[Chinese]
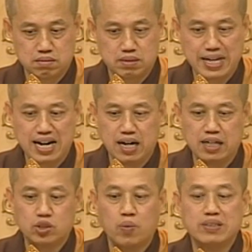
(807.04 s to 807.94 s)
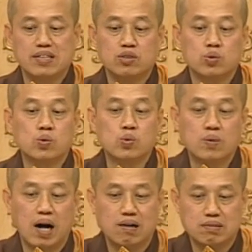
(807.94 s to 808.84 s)
这样呢就会生出
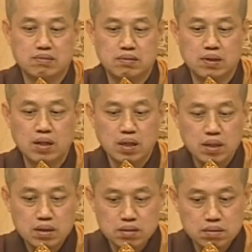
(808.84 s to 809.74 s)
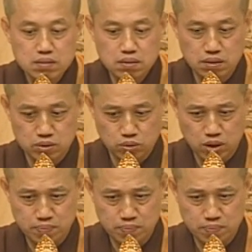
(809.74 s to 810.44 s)
苦恼。所